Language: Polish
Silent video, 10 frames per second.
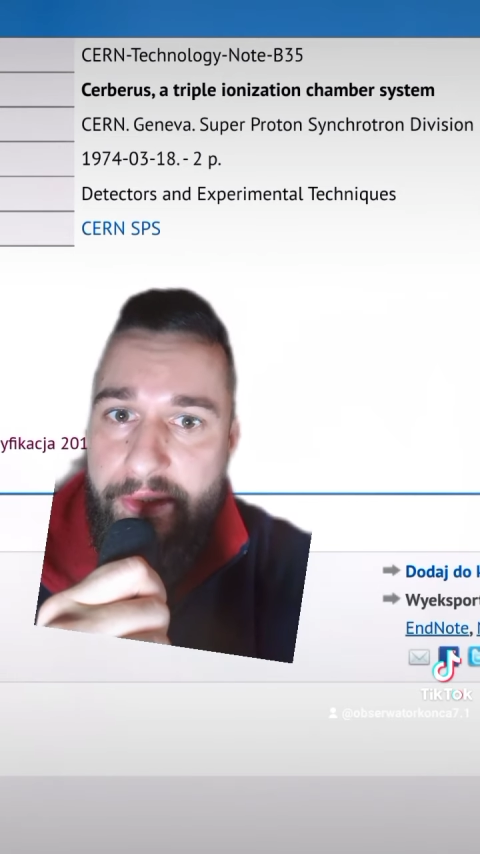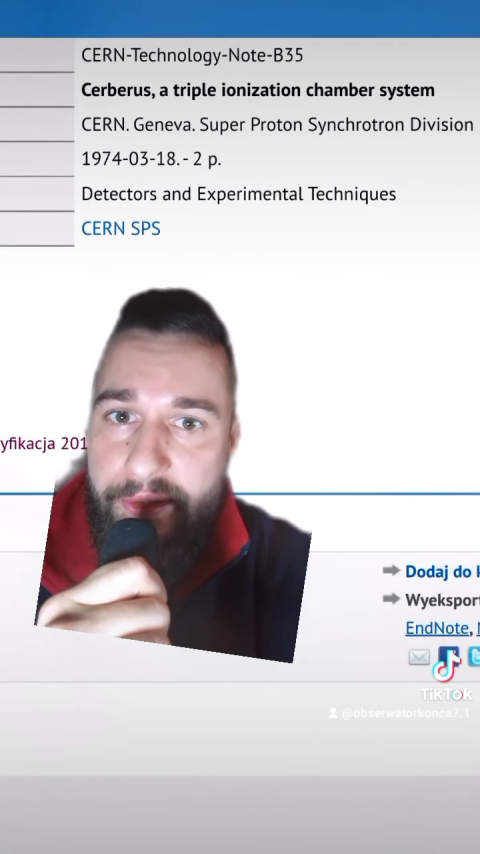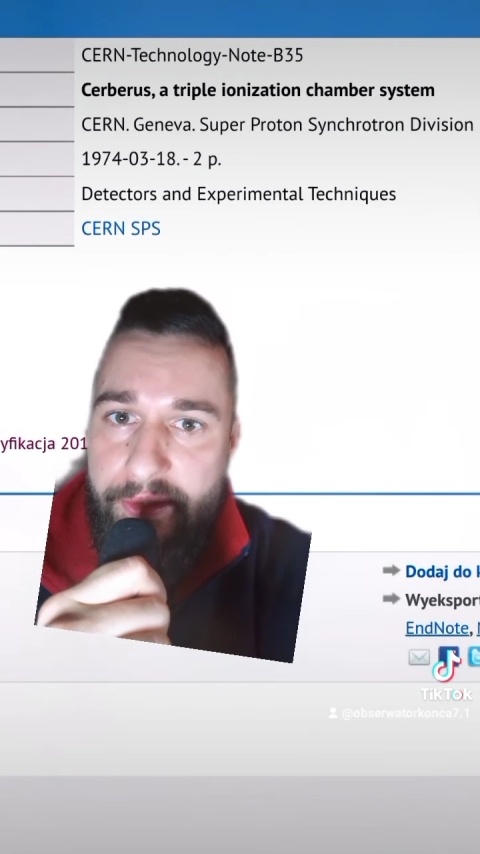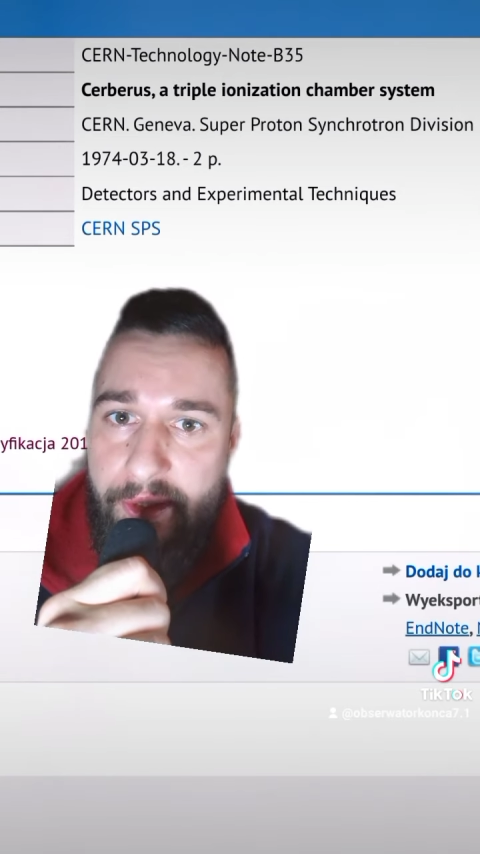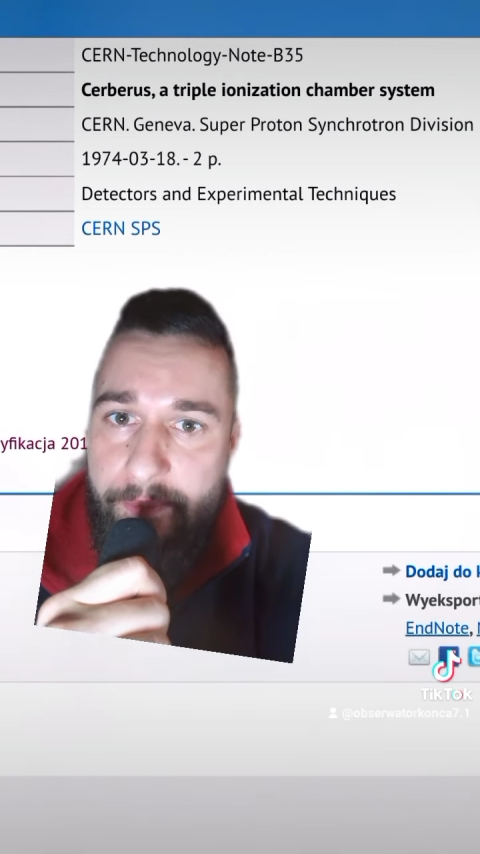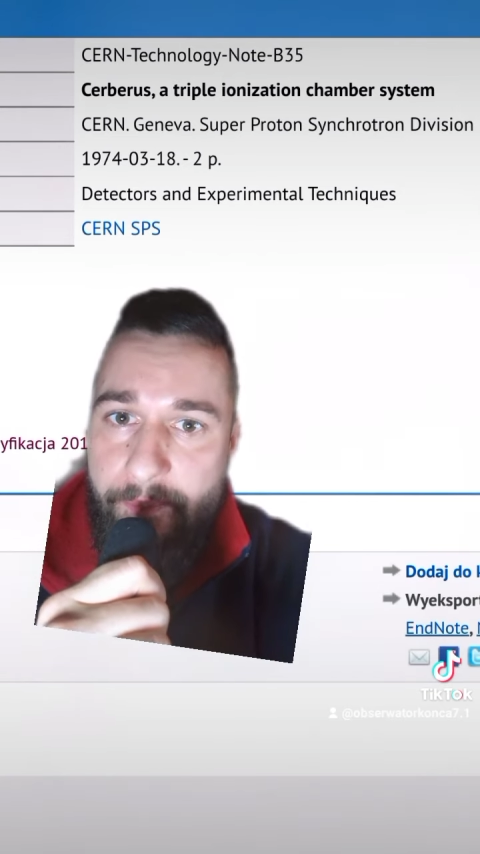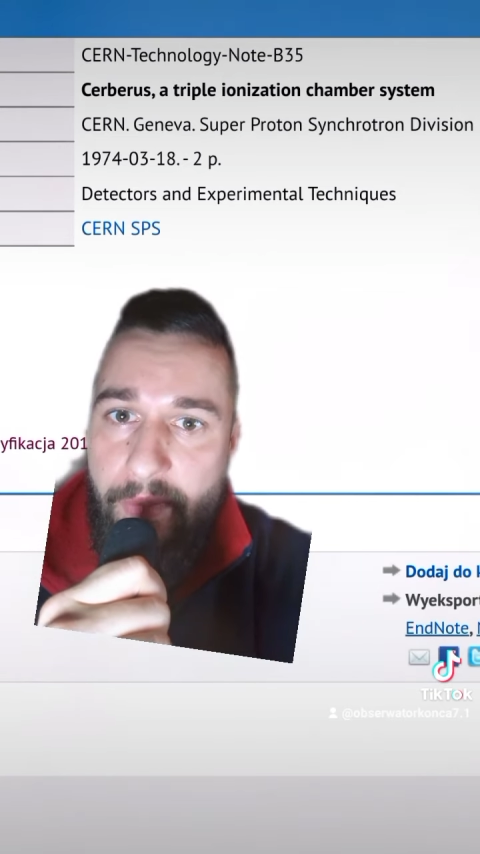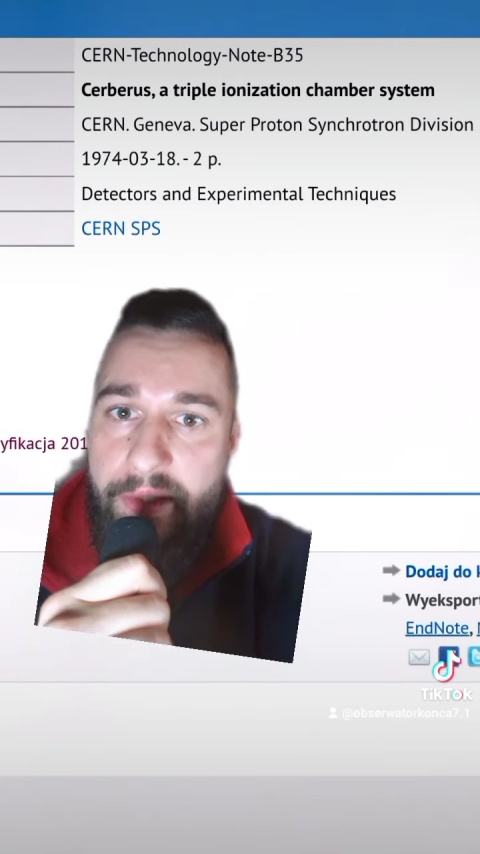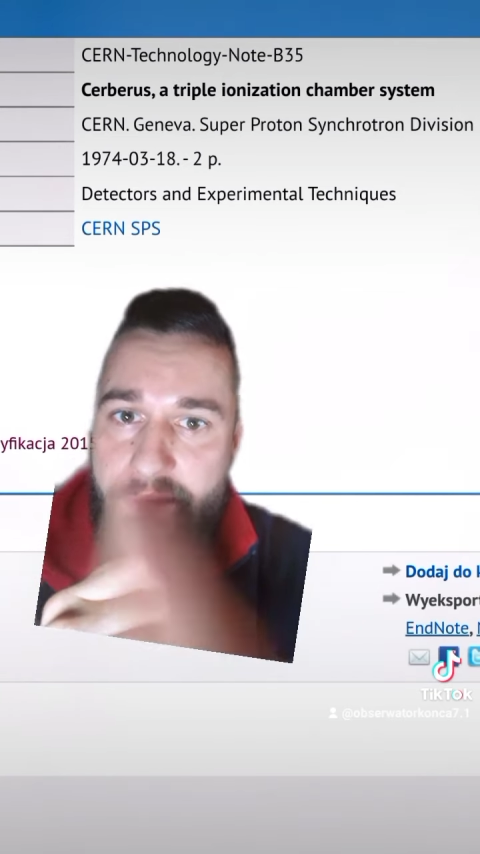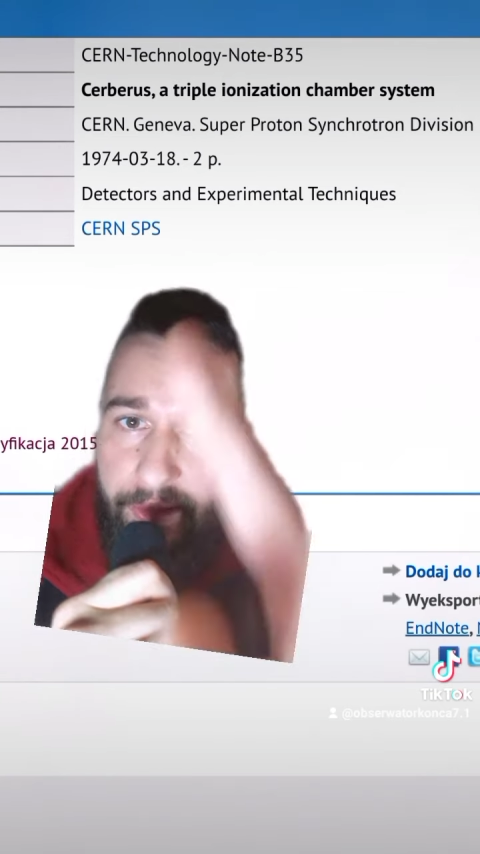System
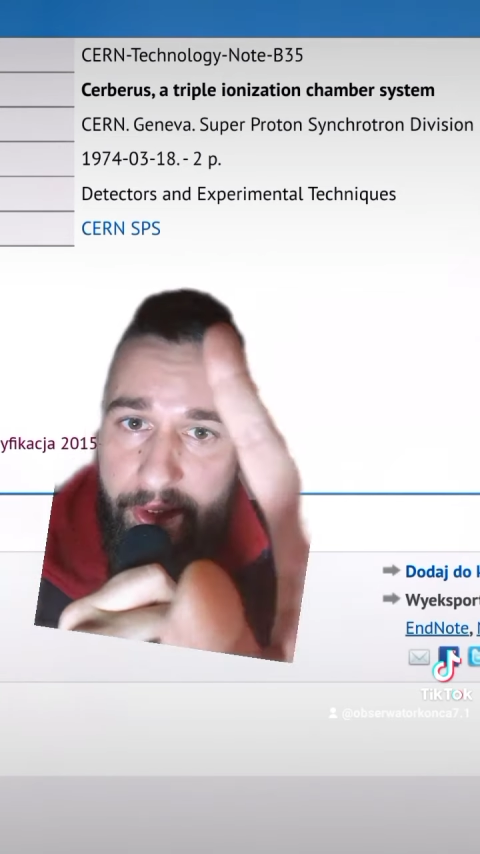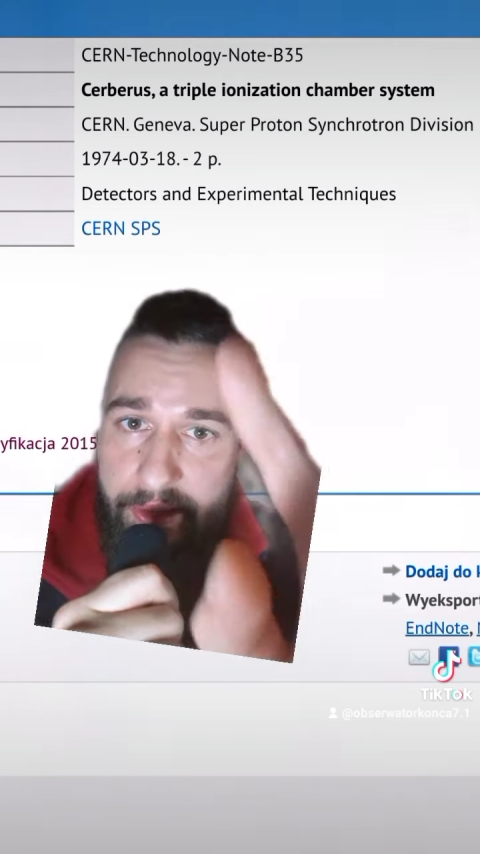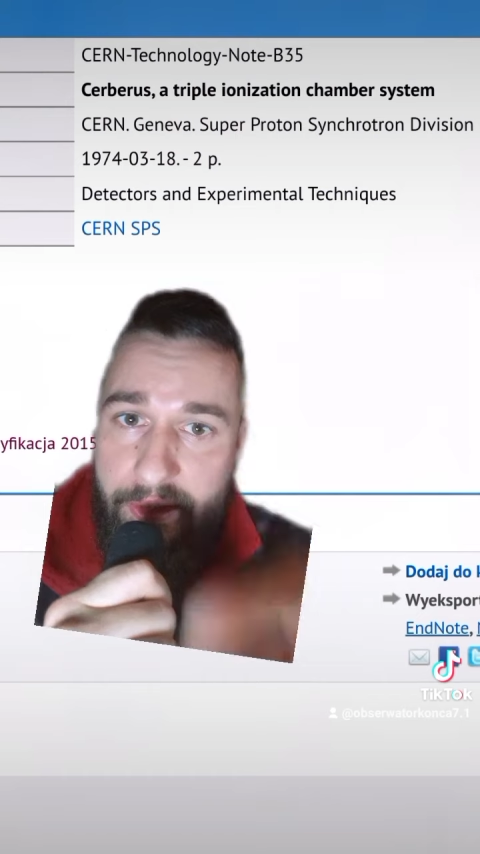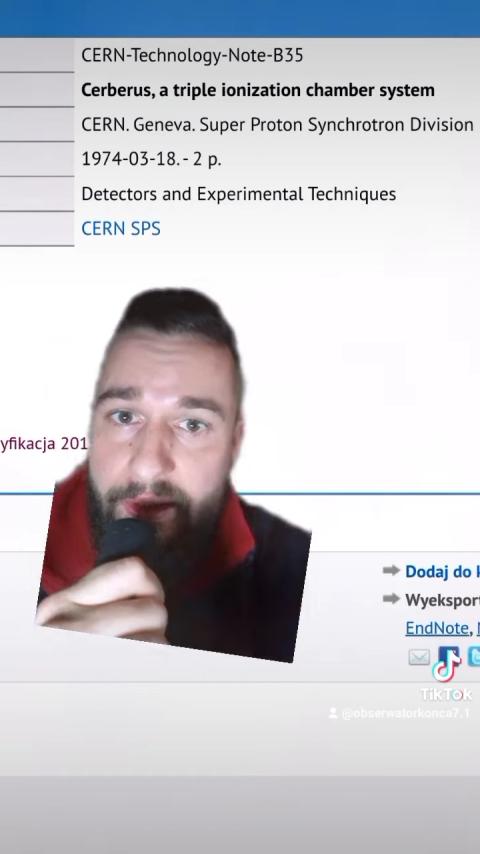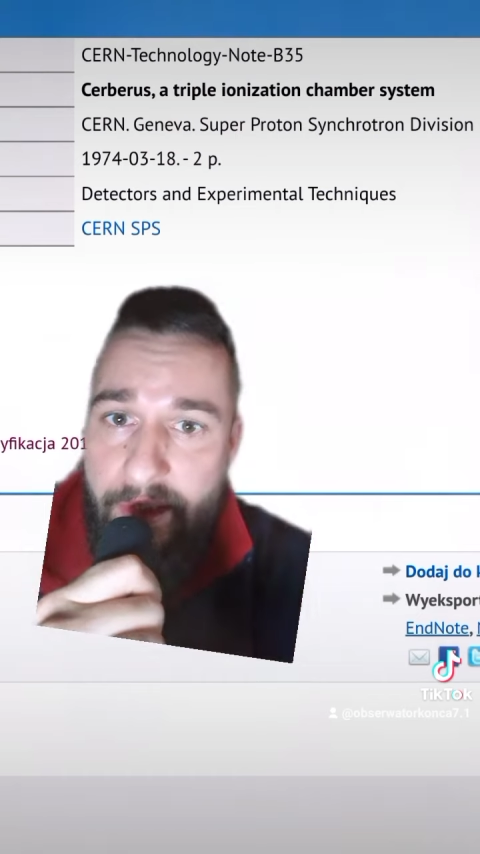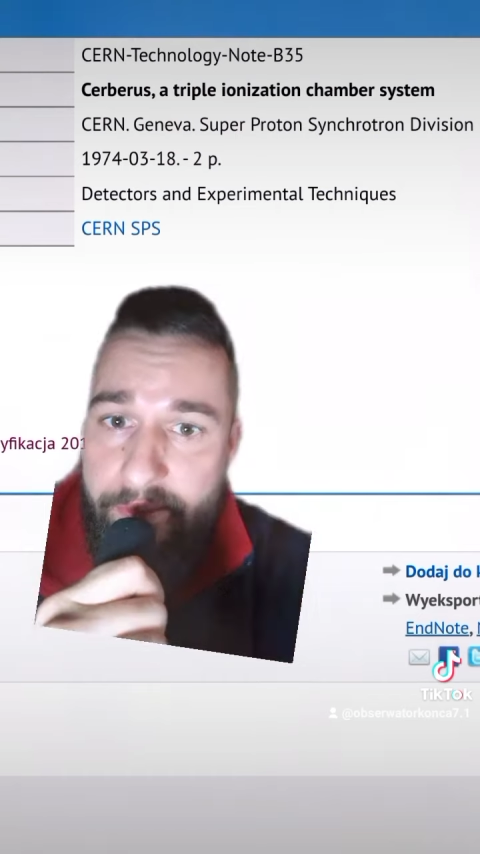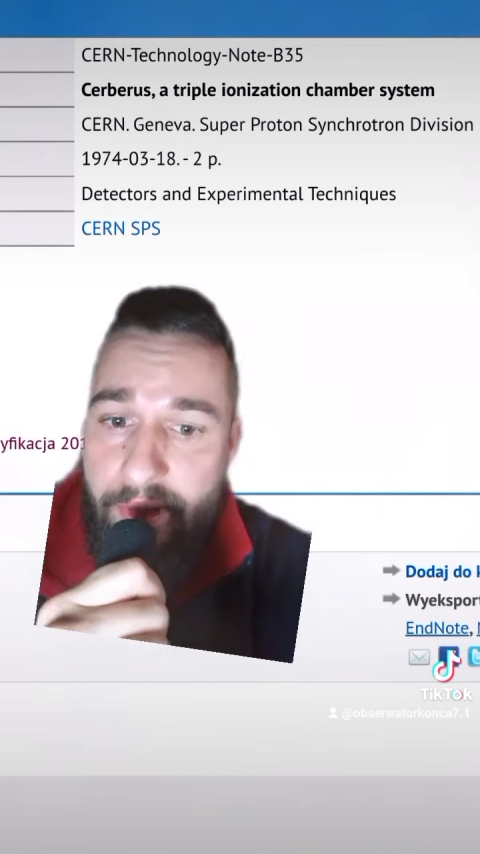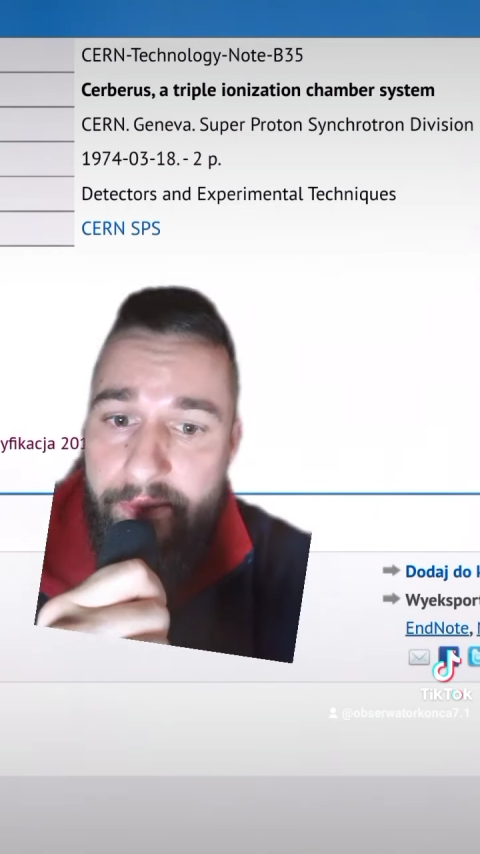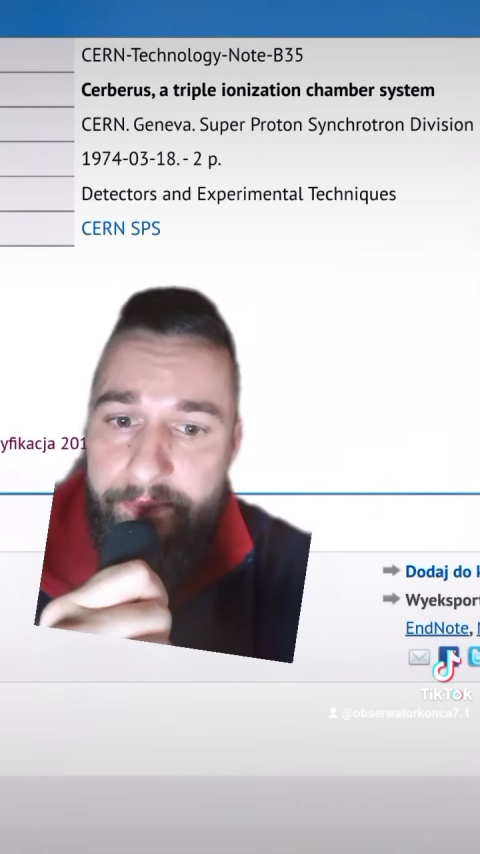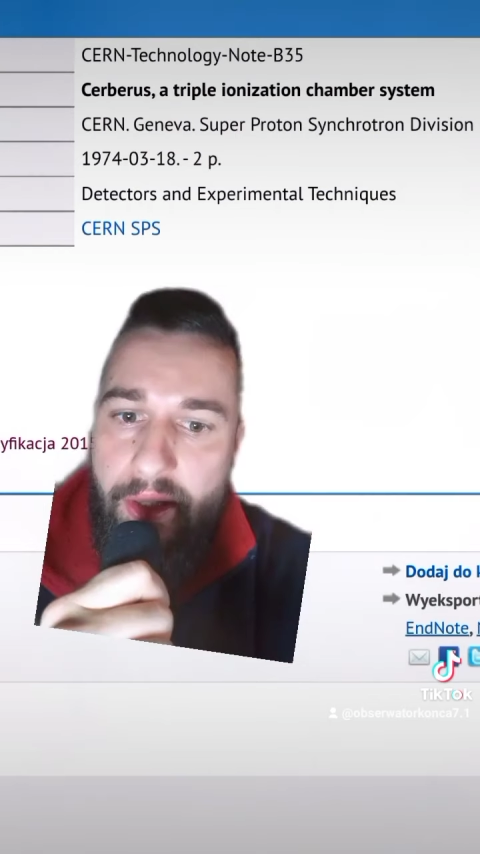CERN Genewa.